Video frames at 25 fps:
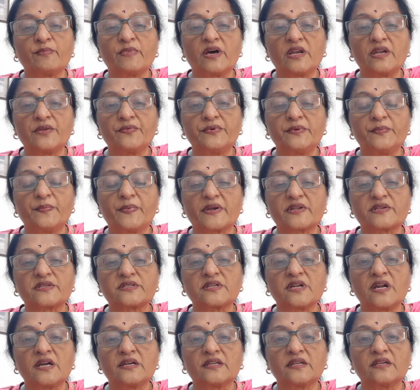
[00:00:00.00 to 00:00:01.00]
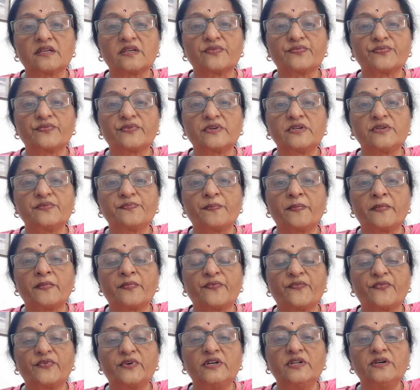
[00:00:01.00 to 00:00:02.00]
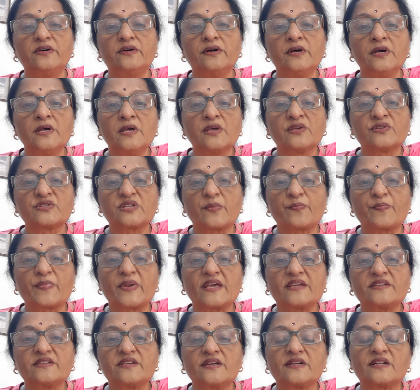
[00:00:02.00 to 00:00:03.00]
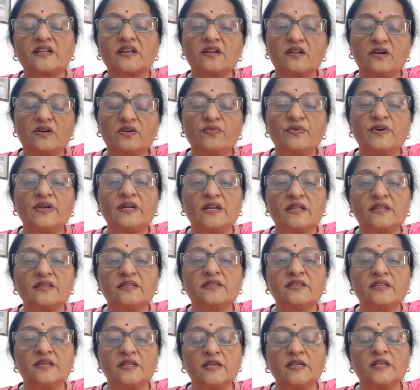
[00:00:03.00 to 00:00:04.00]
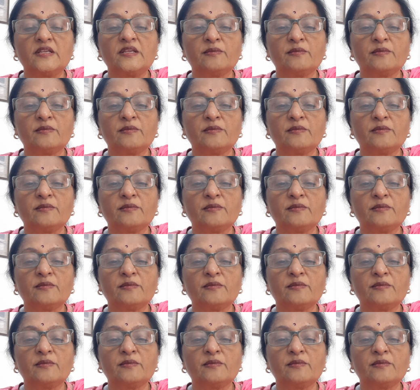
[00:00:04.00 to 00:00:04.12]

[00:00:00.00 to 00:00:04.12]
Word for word: బాలీవుడ్ పర్సనాలిటీకి ఫుడ్ ఫుడ్ సప్లై చేయటంలో వీళ్ళ ఇది